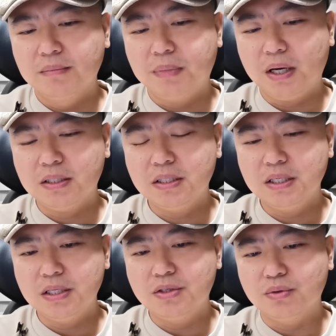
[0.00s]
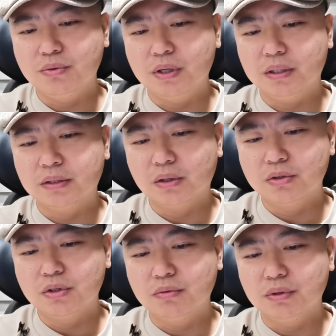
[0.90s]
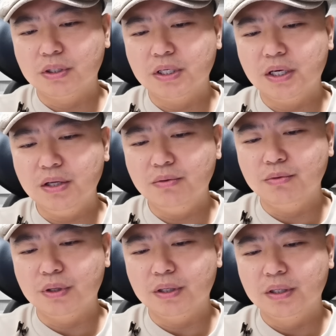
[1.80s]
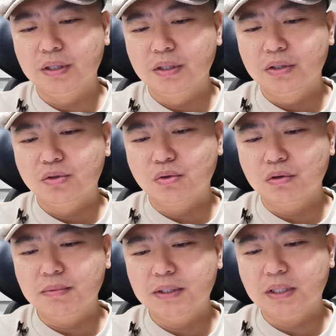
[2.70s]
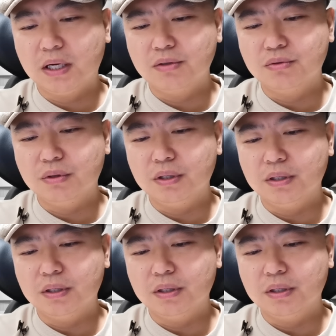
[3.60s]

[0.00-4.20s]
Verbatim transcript: 八七年九月到九零年六月，中国人民大学